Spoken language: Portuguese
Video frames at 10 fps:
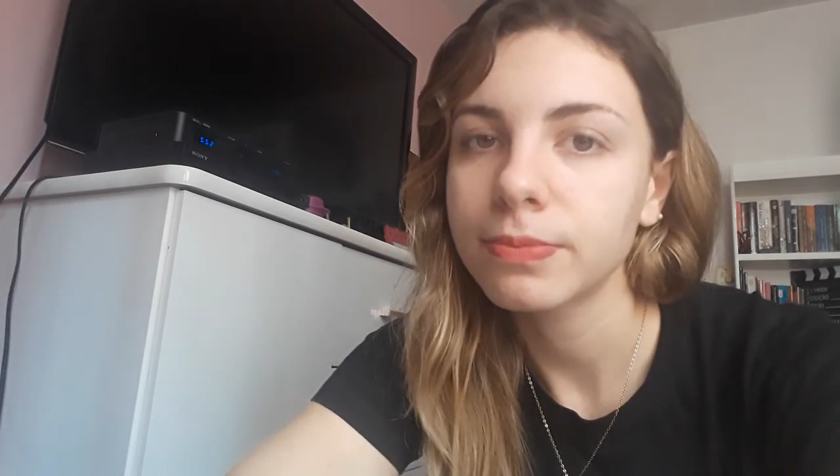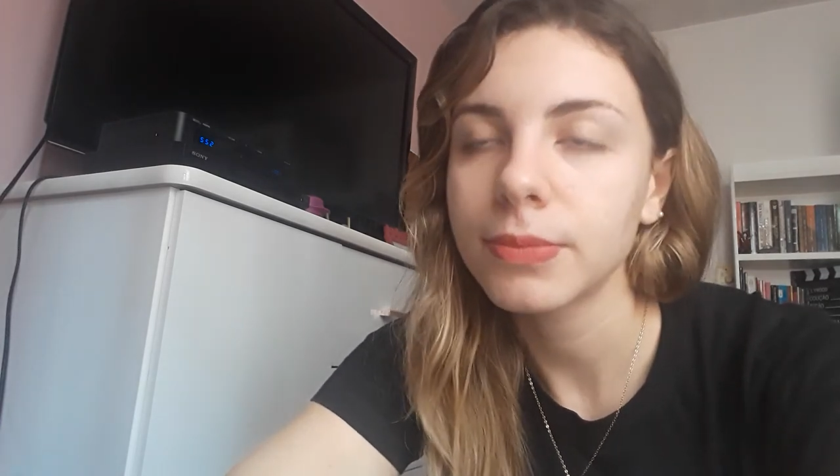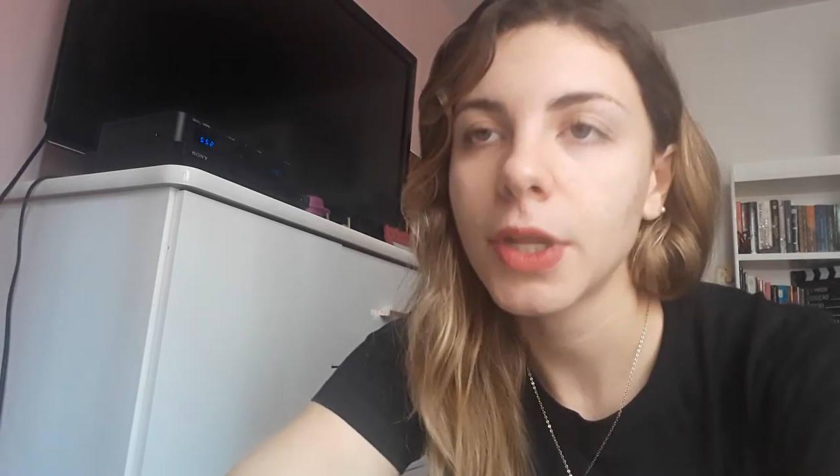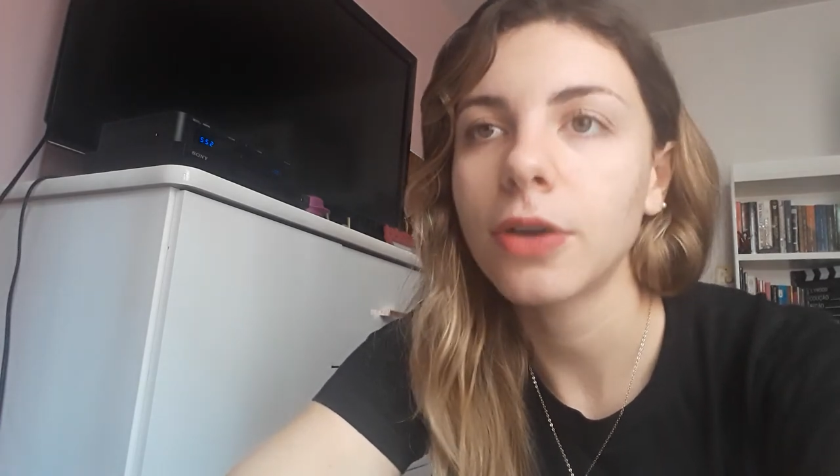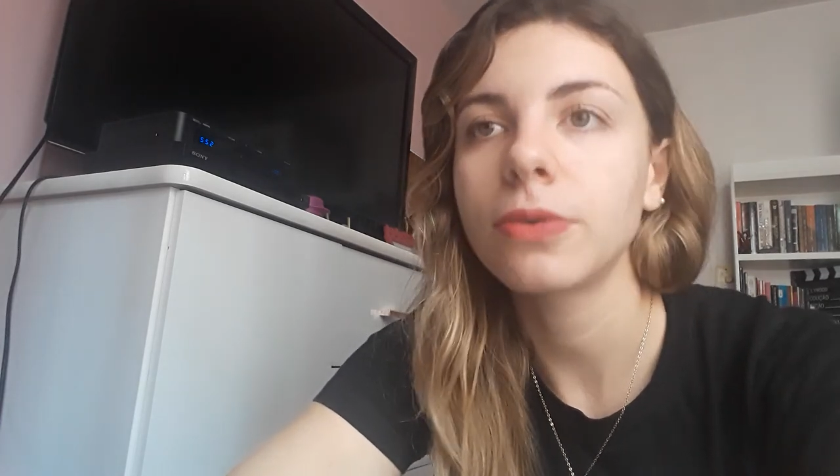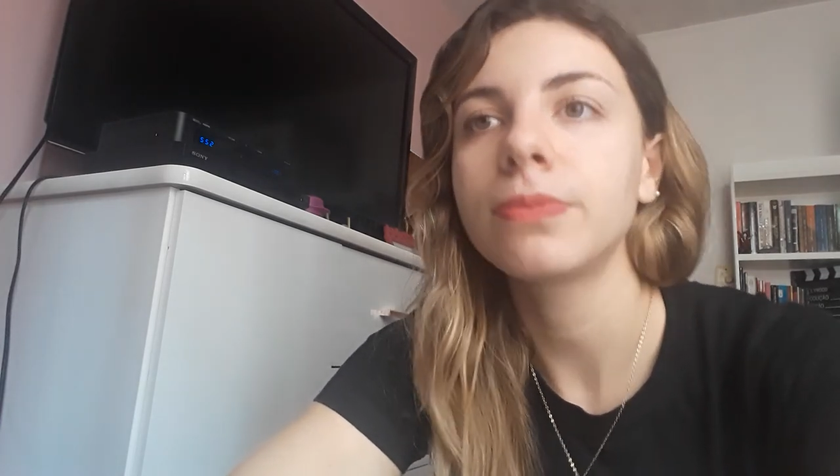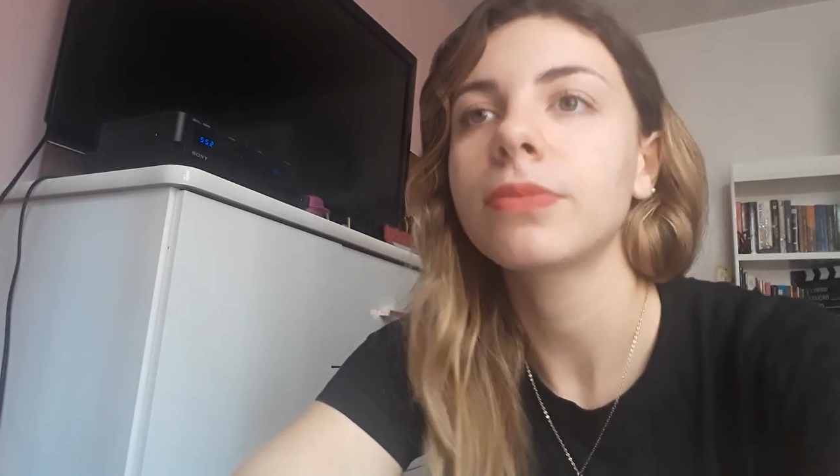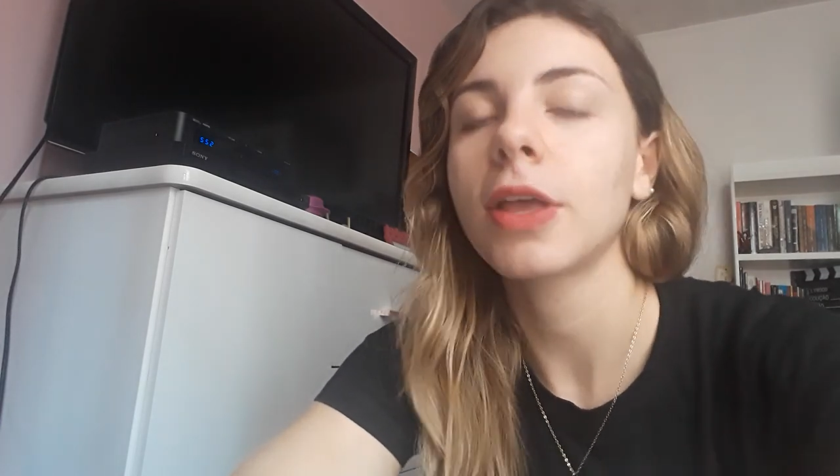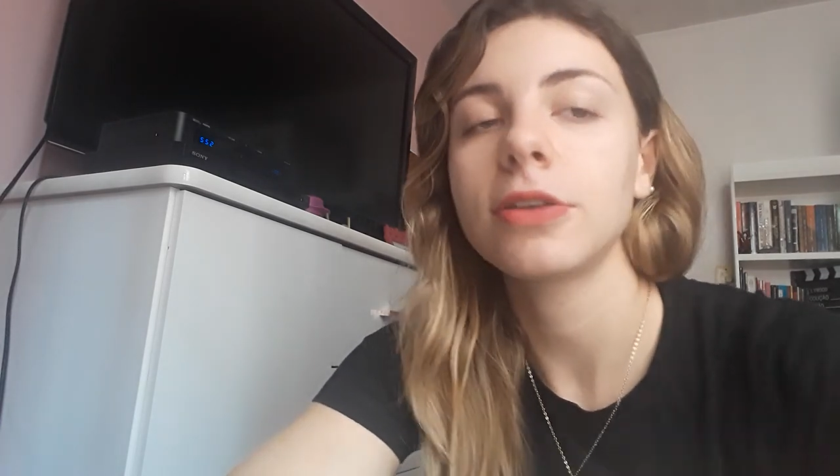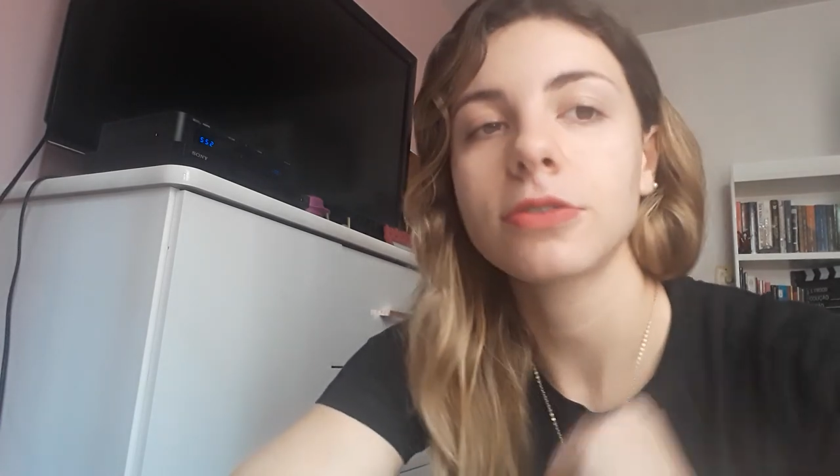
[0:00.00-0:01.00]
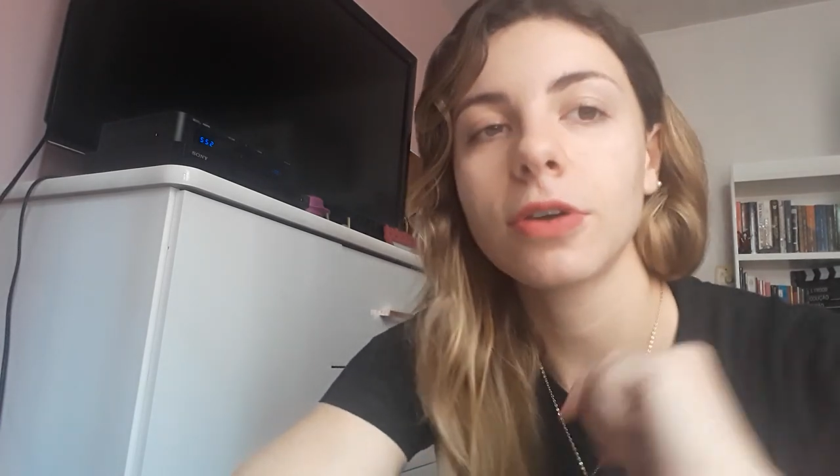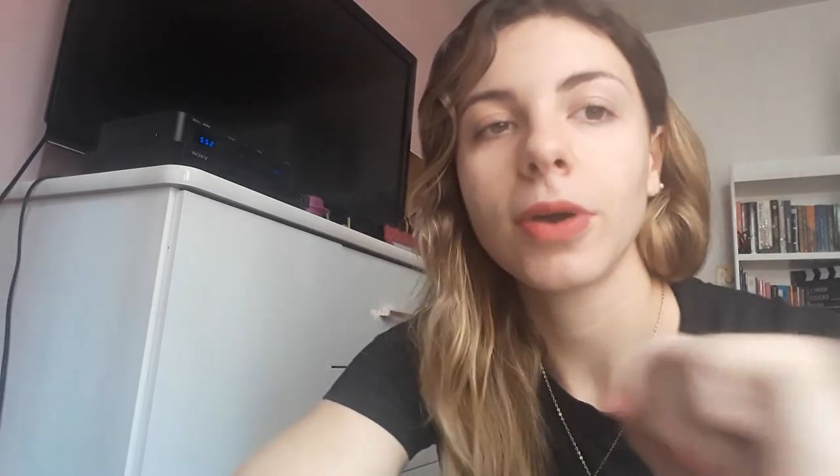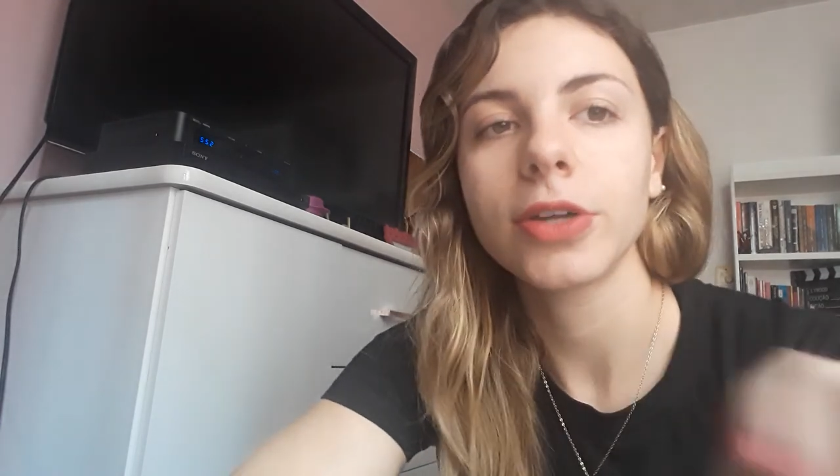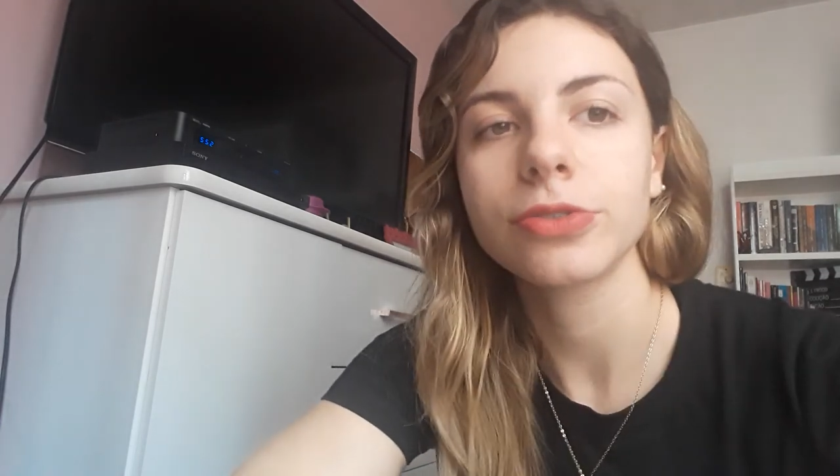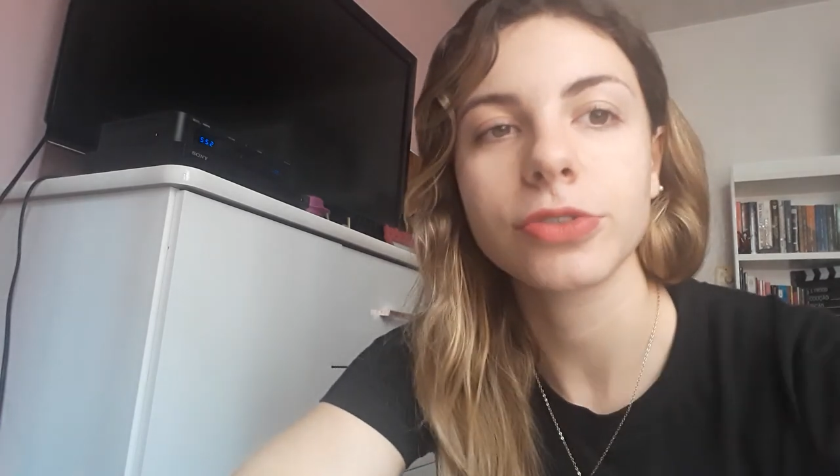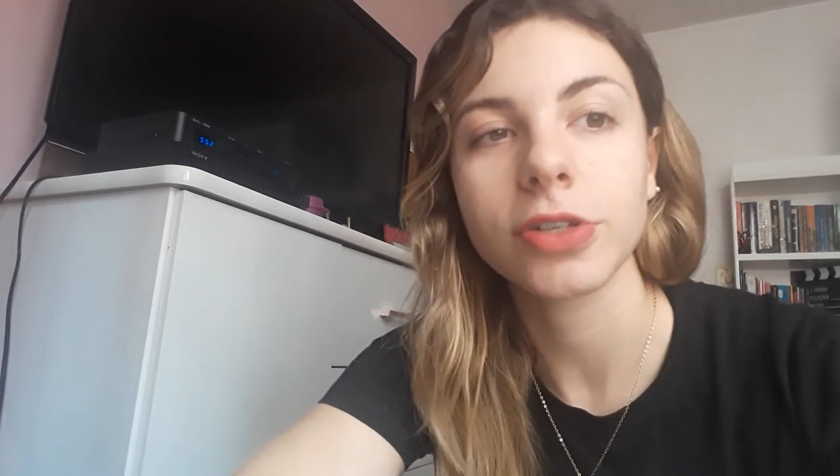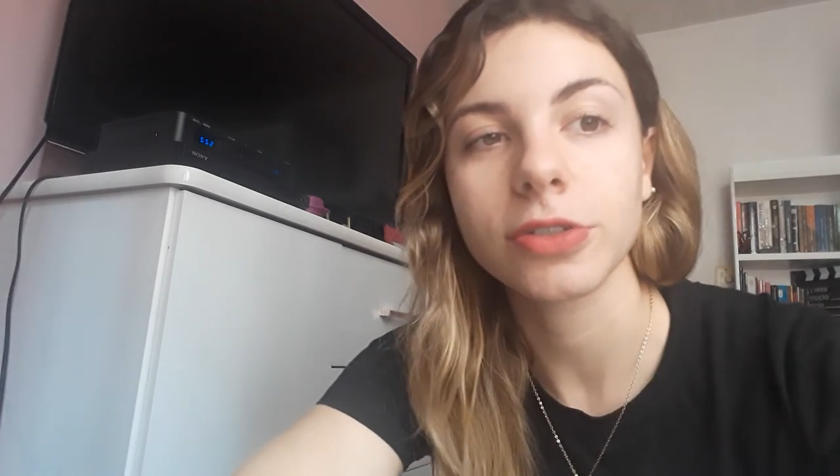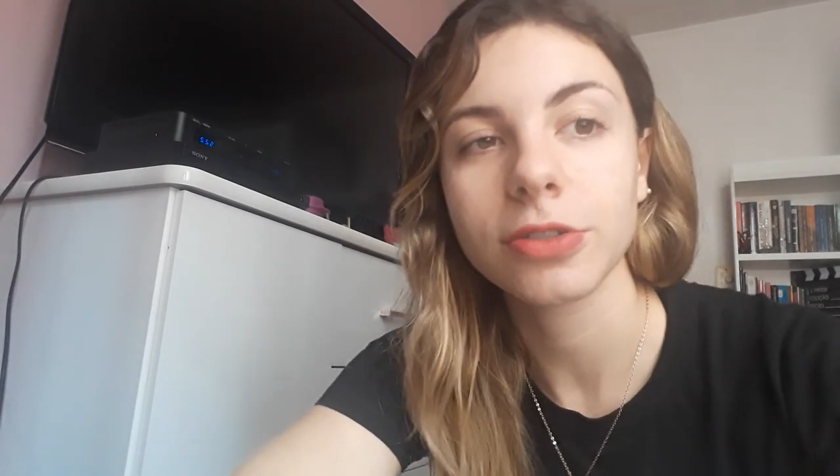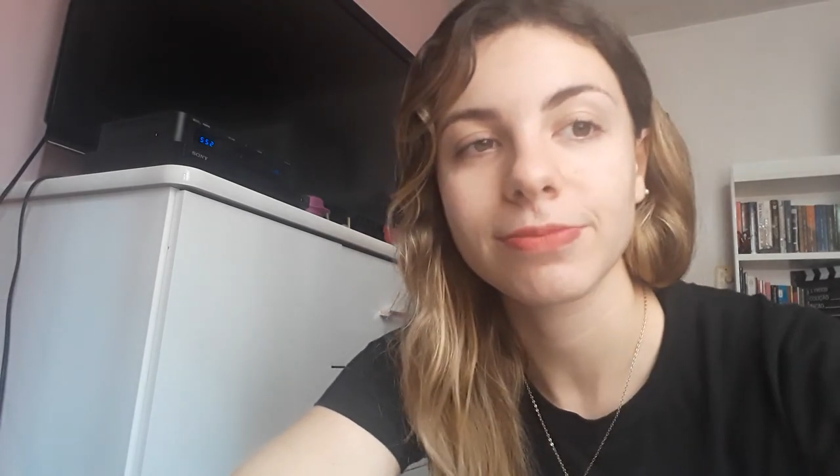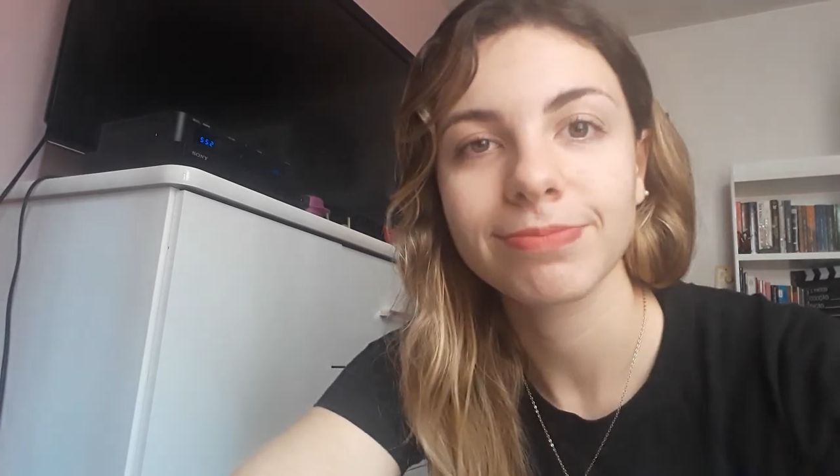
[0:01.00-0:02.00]
Então, é isso que eu acho,
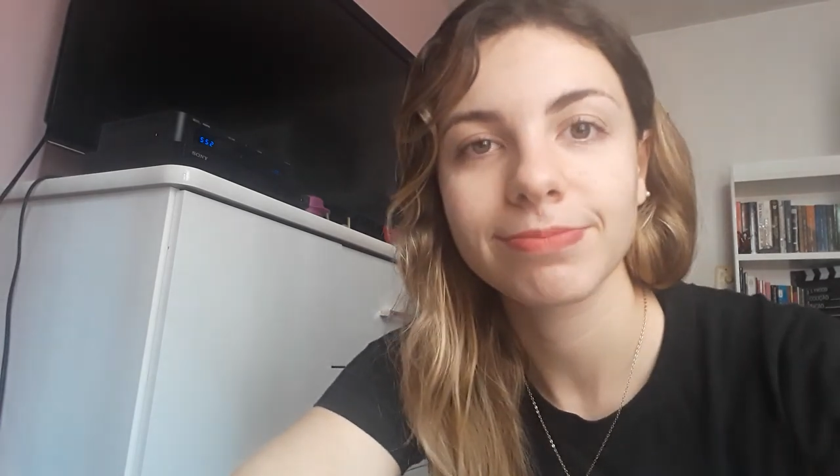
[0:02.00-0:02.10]
gente.